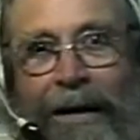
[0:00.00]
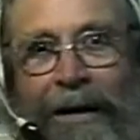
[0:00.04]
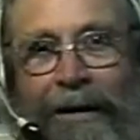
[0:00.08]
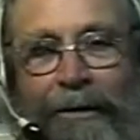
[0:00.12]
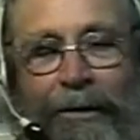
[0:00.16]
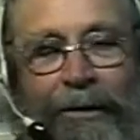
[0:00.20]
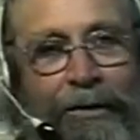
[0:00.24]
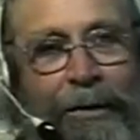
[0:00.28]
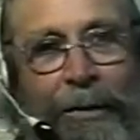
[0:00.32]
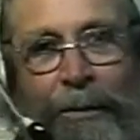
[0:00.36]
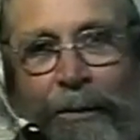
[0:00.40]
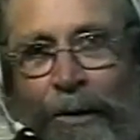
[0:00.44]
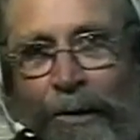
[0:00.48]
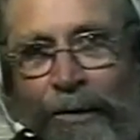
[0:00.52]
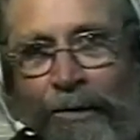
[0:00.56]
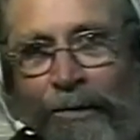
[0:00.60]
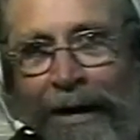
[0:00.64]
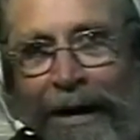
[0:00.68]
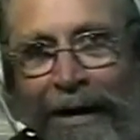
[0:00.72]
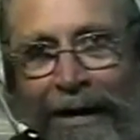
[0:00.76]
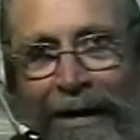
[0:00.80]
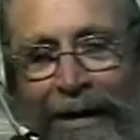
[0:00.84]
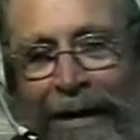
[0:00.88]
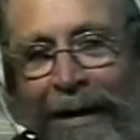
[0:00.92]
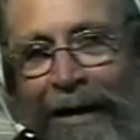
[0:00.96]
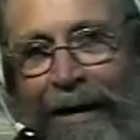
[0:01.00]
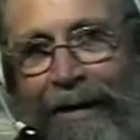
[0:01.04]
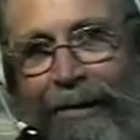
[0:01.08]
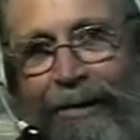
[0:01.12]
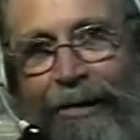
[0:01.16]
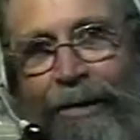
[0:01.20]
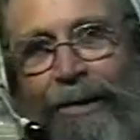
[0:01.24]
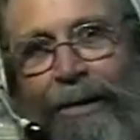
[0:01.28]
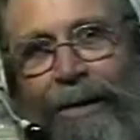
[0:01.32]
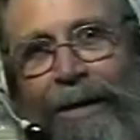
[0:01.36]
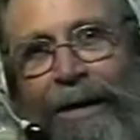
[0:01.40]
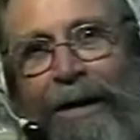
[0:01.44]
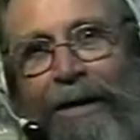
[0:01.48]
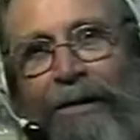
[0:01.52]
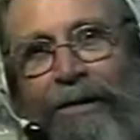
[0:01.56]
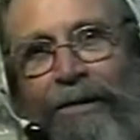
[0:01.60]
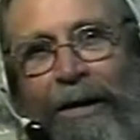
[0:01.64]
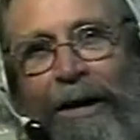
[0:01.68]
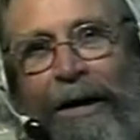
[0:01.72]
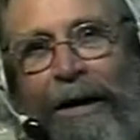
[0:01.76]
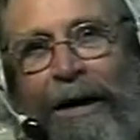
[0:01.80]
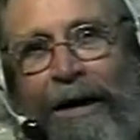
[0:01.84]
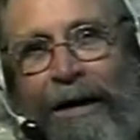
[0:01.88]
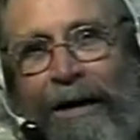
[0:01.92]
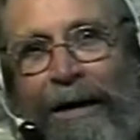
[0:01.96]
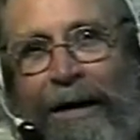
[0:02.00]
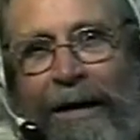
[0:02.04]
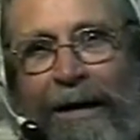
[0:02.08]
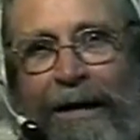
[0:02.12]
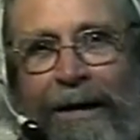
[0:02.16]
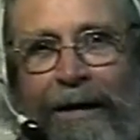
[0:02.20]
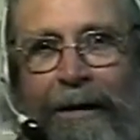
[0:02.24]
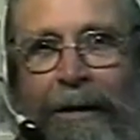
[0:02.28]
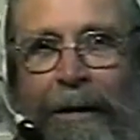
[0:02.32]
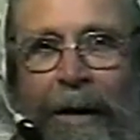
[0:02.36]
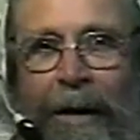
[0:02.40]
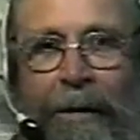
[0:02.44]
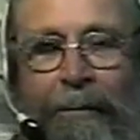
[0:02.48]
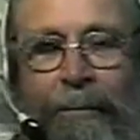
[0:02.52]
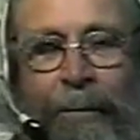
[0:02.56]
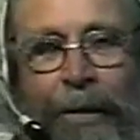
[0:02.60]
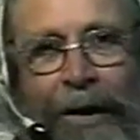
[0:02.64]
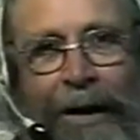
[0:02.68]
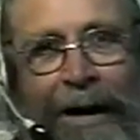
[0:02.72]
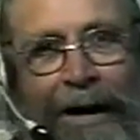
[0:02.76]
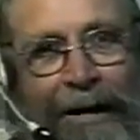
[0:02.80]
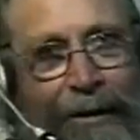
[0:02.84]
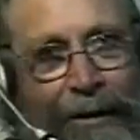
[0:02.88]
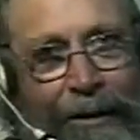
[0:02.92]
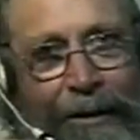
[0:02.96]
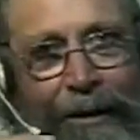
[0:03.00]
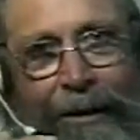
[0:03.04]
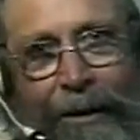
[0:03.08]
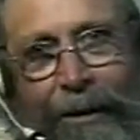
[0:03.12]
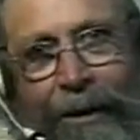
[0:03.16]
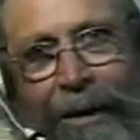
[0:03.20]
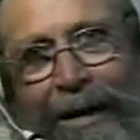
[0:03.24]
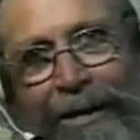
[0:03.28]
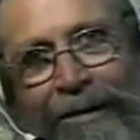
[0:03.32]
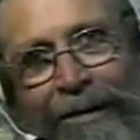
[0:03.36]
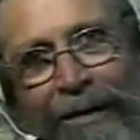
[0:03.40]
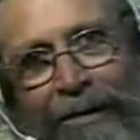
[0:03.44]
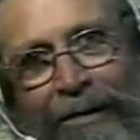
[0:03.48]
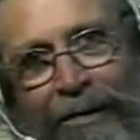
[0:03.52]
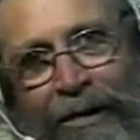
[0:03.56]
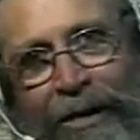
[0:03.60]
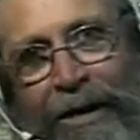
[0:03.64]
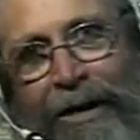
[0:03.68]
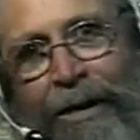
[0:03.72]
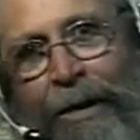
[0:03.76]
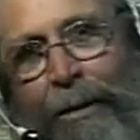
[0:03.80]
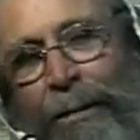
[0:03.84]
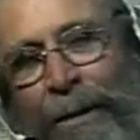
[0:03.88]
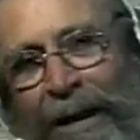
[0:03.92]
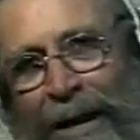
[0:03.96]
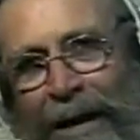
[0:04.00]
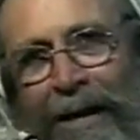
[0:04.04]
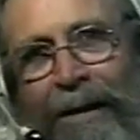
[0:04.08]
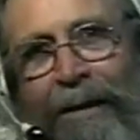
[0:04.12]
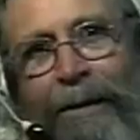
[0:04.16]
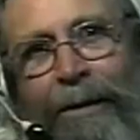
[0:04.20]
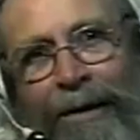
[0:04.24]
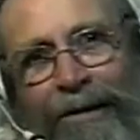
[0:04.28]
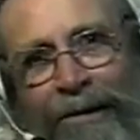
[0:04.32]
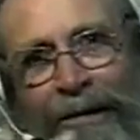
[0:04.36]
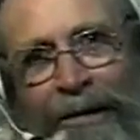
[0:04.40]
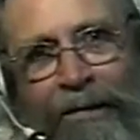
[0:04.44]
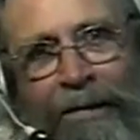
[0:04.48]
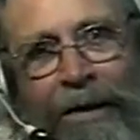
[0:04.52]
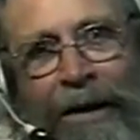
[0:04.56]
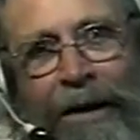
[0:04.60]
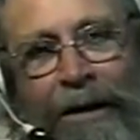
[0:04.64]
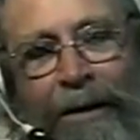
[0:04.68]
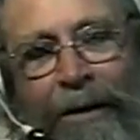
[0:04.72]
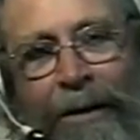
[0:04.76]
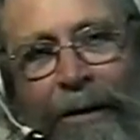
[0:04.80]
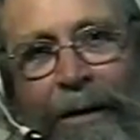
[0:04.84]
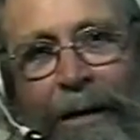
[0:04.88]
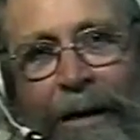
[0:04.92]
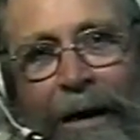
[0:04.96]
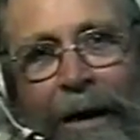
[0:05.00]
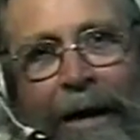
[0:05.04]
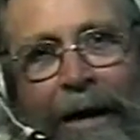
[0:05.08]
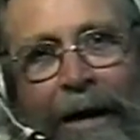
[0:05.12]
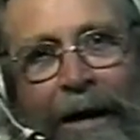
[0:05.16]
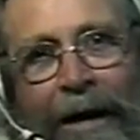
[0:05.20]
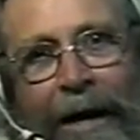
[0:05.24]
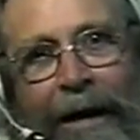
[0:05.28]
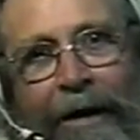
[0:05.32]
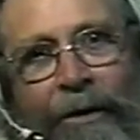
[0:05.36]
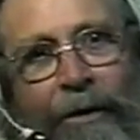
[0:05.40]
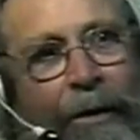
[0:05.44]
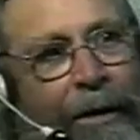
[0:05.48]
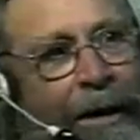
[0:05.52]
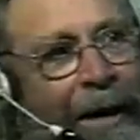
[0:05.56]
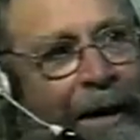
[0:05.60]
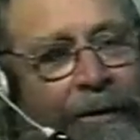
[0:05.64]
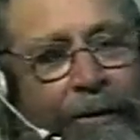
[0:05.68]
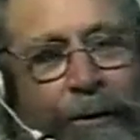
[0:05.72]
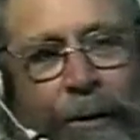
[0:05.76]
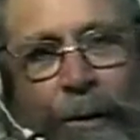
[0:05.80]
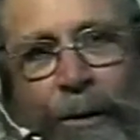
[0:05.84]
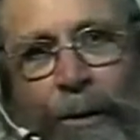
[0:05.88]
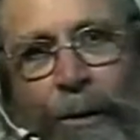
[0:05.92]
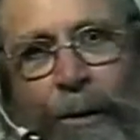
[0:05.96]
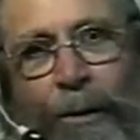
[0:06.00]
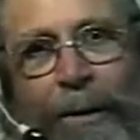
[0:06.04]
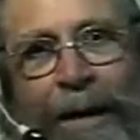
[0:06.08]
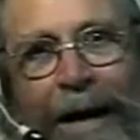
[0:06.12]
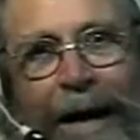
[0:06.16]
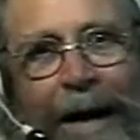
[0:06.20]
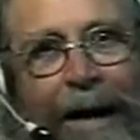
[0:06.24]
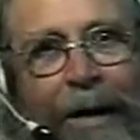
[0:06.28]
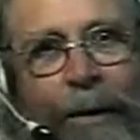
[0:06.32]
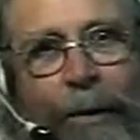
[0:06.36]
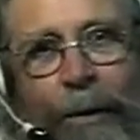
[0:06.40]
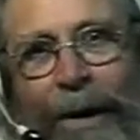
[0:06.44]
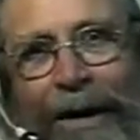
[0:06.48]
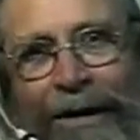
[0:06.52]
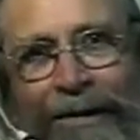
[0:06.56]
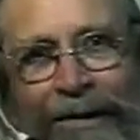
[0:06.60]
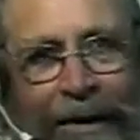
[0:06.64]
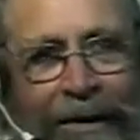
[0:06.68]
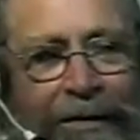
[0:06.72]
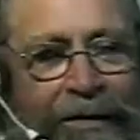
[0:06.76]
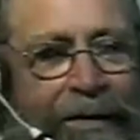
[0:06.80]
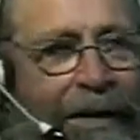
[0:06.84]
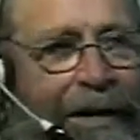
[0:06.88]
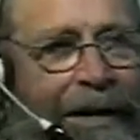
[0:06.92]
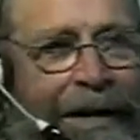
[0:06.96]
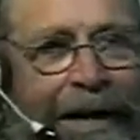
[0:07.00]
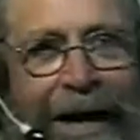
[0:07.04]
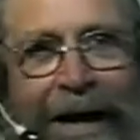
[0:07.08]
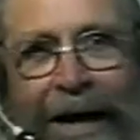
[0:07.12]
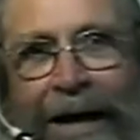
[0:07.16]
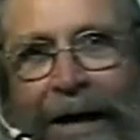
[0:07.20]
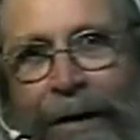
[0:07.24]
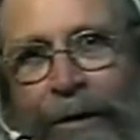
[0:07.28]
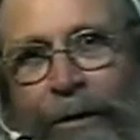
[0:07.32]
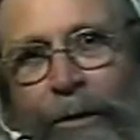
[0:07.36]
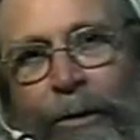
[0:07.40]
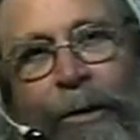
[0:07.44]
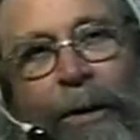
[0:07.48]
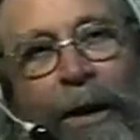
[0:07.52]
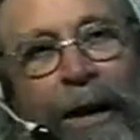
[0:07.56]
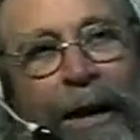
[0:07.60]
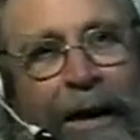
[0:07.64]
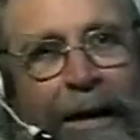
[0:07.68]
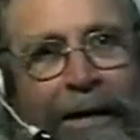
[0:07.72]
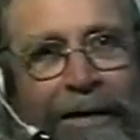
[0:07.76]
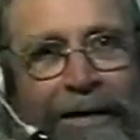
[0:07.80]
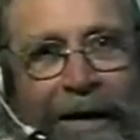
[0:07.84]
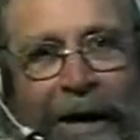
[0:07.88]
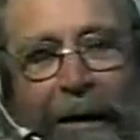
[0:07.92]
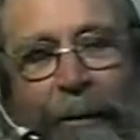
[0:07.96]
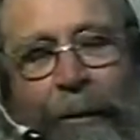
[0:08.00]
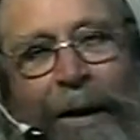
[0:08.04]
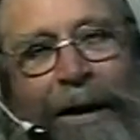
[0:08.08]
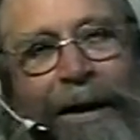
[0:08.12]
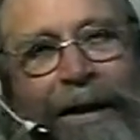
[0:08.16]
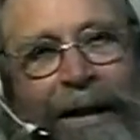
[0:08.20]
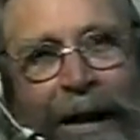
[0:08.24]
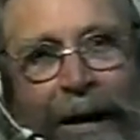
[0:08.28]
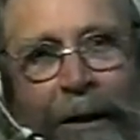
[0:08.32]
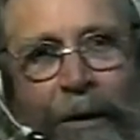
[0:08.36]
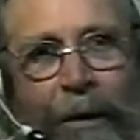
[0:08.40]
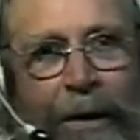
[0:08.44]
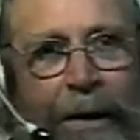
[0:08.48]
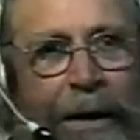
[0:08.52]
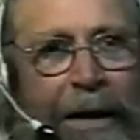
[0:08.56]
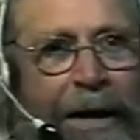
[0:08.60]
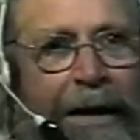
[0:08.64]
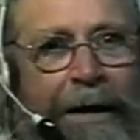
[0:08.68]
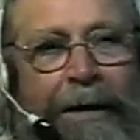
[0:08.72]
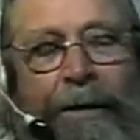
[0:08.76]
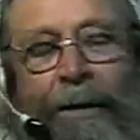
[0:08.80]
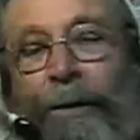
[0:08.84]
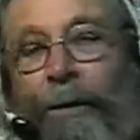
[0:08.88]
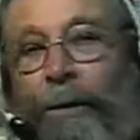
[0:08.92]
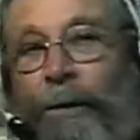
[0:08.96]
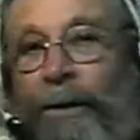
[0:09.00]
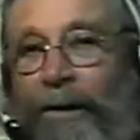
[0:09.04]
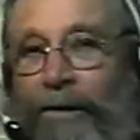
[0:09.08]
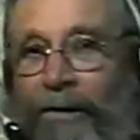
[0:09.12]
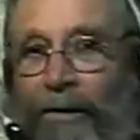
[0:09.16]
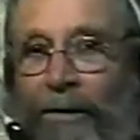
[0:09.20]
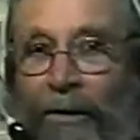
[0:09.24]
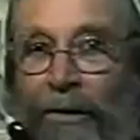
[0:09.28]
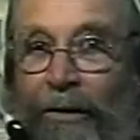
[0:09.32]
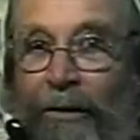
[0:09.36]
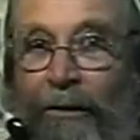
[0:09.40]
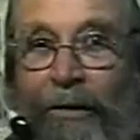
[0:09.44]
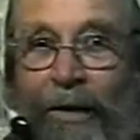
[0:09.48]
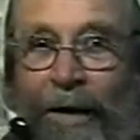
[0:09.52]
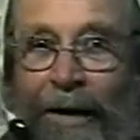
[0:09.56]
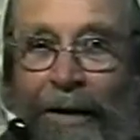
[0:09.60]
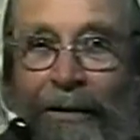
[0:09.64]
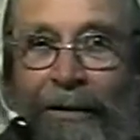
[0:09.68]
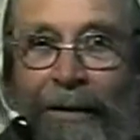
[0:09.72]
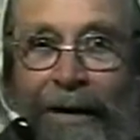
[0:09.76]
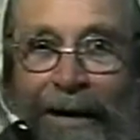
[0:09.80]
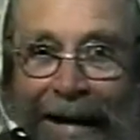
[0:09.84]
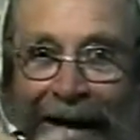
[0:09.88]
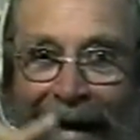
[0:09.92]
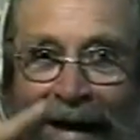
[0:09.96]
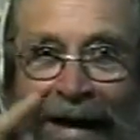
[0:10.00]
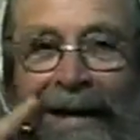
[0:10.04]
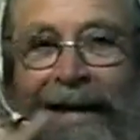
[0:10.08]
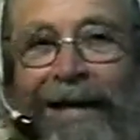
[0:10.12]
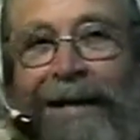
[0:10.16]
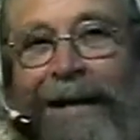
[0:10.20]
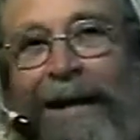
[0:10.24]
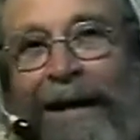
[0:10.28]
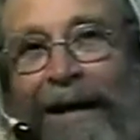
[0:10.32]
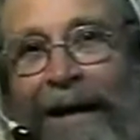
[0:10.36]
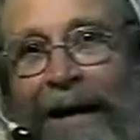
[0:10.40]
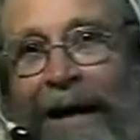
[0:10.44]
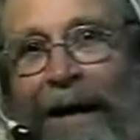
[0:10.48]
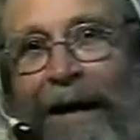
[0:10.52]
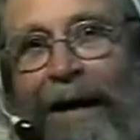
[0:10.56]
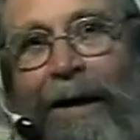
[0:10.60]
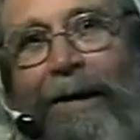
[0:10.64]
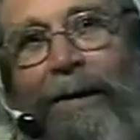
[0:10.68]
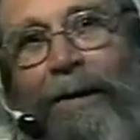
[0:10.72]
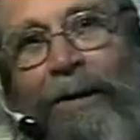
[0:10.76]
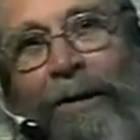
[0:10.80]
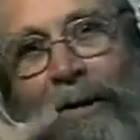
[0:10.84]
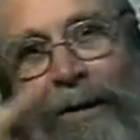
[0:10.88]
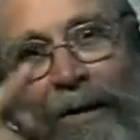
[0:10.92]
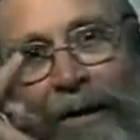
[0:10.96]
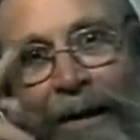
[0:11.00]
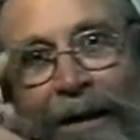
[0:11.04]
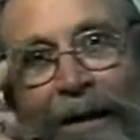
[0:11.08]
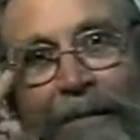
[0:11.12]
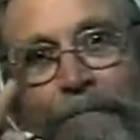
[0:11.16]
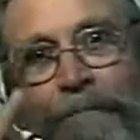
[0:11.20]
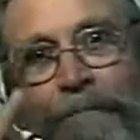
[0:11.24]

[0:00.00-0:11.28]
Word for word: Entonces Borsari a eso no le dice nada, porque todos los asesinos, milicos asesinos, estos que han torturado, asesinado, secuestraron niño, todo eso, fueron entrenados